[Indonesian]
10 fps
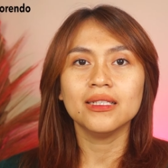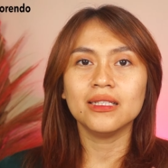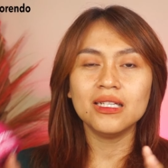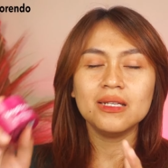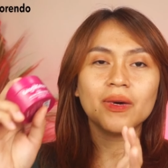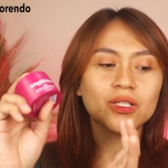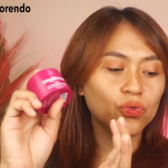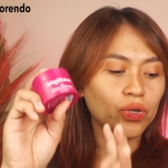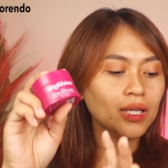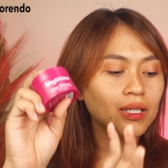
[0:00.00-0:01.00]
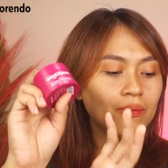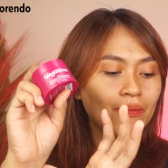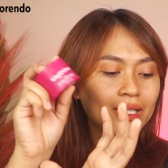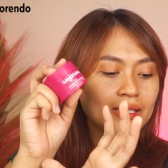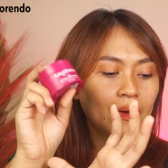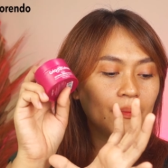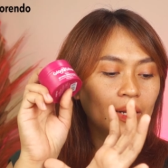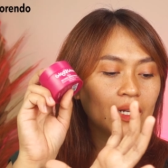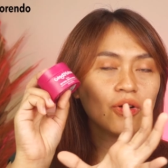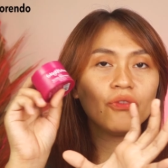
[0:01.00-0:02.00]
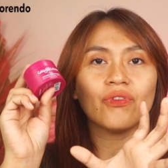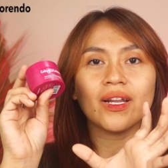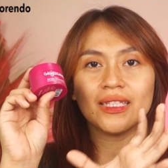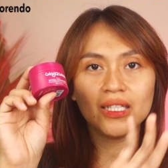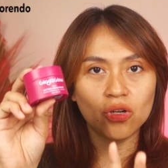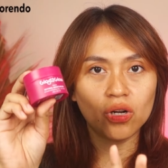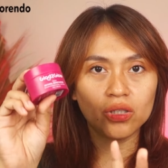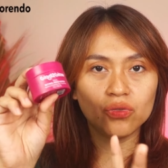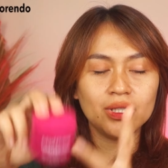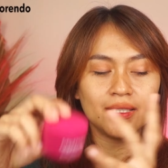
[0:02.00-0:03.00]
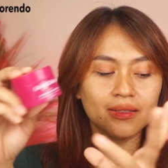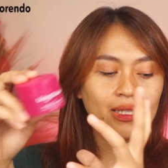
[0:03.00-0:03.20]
Jadi dimasukin di mix sama blend of retinol gitu, di,